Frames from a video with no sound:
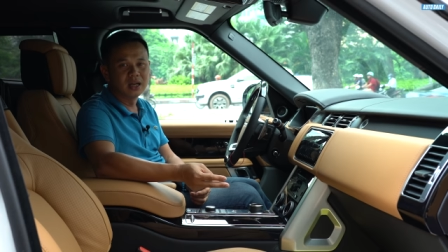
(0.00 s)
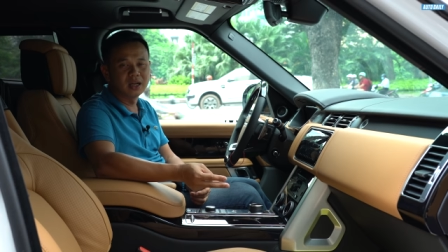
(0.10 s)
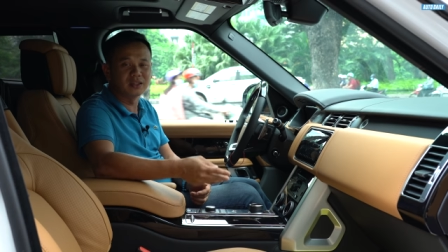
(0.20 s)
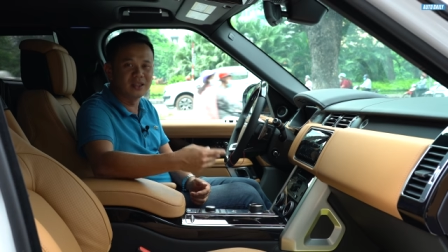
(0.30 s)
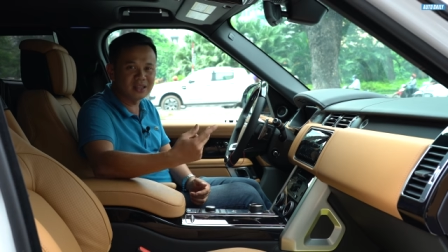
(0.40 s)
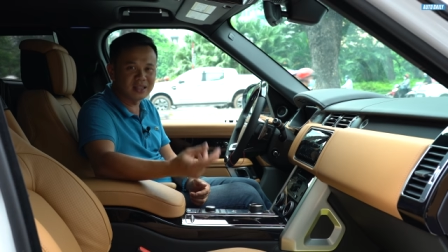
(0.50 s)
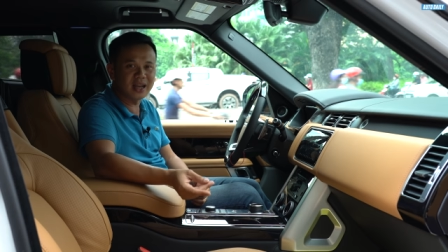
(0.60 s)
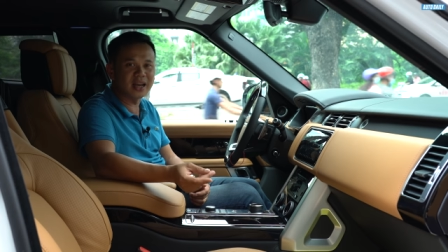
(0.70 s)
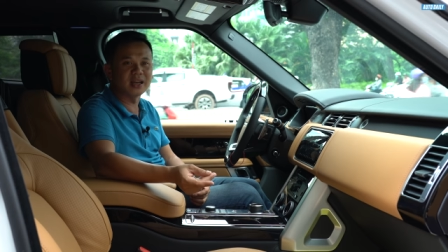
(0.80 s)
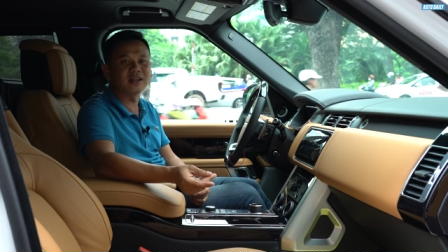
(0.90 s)
à, chia
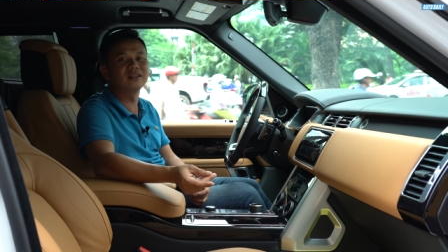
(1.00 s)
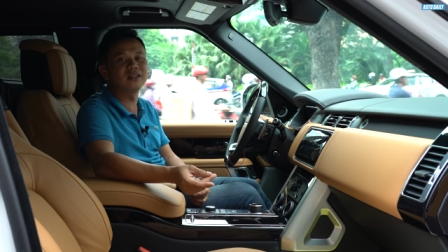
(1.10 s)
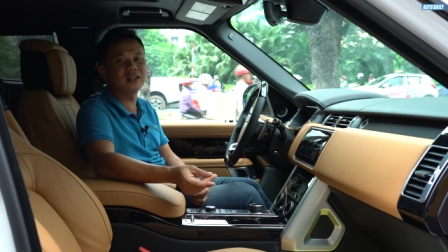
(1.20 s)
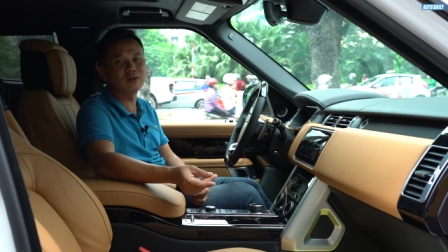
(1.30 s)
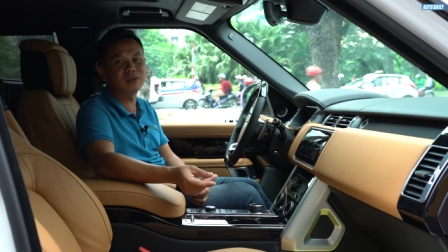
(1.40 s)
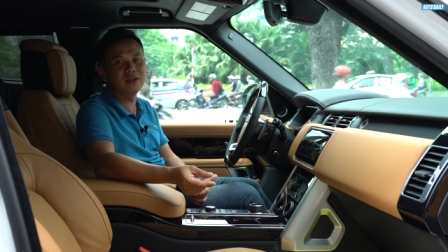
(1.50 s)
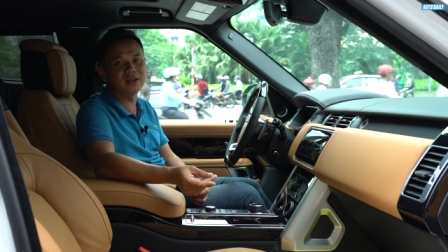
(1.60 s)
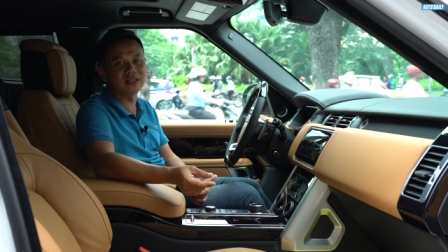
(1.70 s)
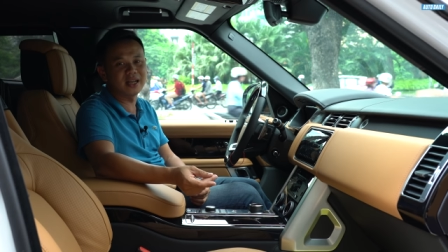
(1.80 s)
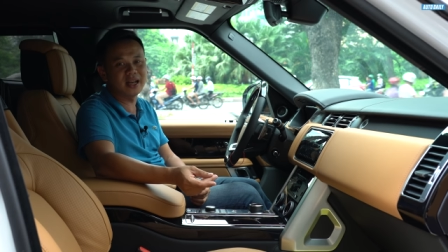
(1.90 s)
sẻ những cái thông tin
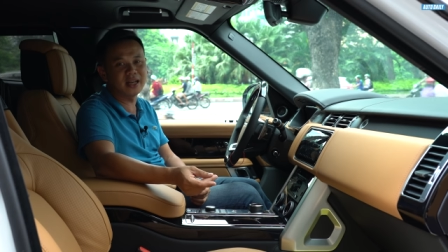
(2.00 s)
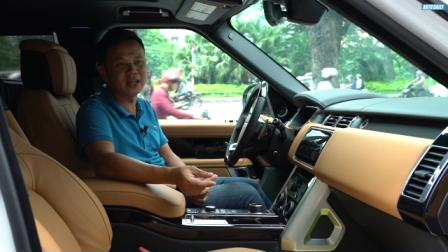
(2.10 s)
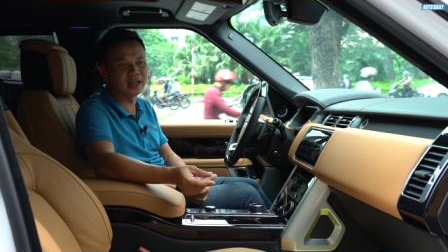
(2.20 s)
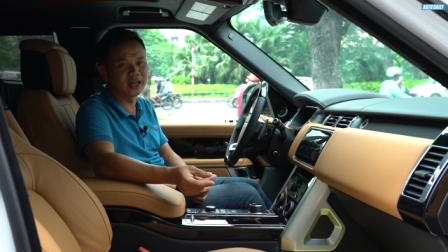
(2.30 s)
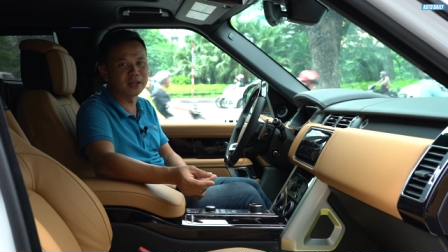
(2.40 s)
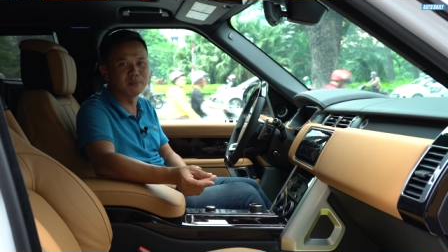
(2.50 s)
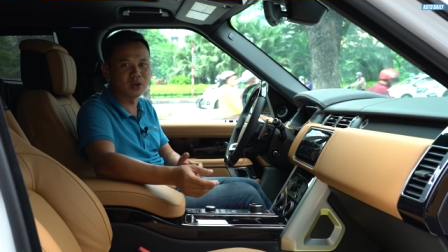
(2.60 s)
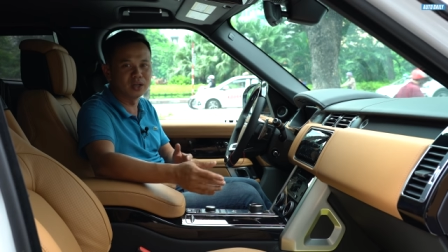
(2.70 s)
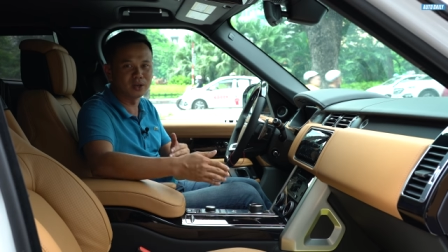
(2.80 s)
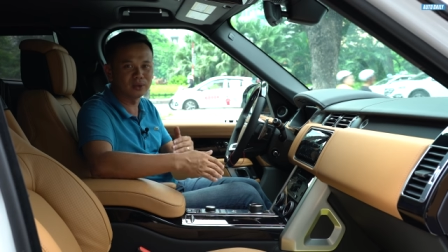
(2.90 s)
về xe để
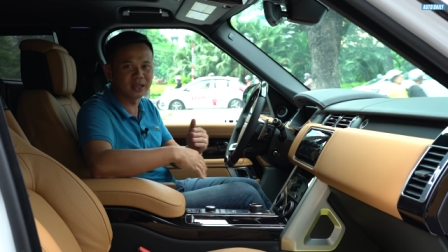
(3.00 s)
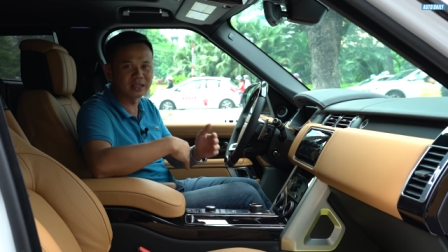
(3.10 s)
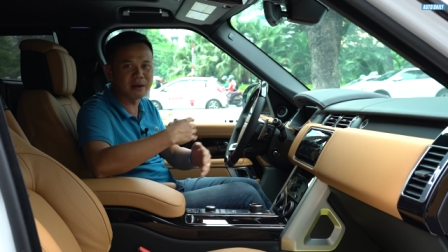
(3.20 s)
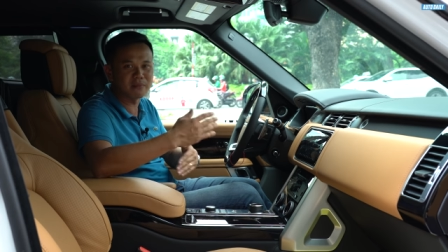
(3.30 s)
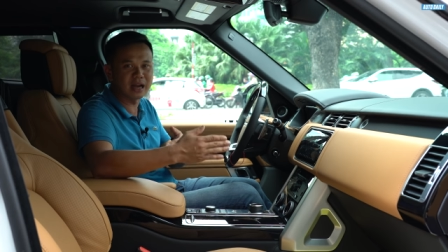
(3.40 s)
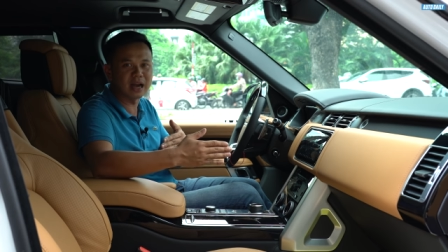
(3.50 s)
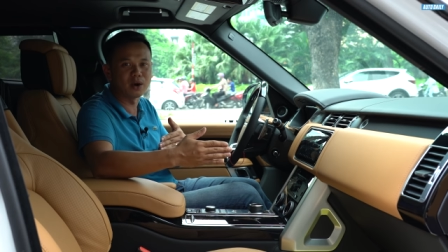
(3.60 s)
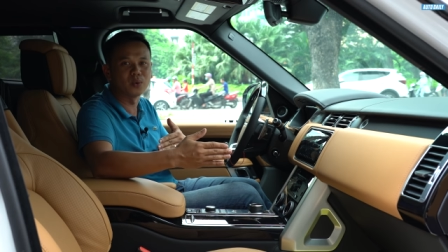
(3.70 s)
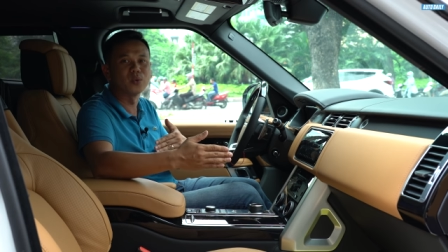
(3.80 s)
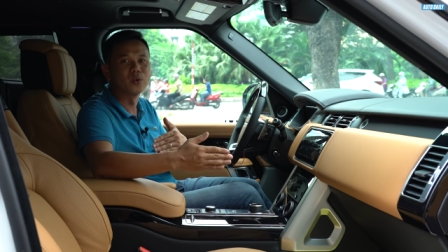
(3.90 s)
mọi người có thể tham khảo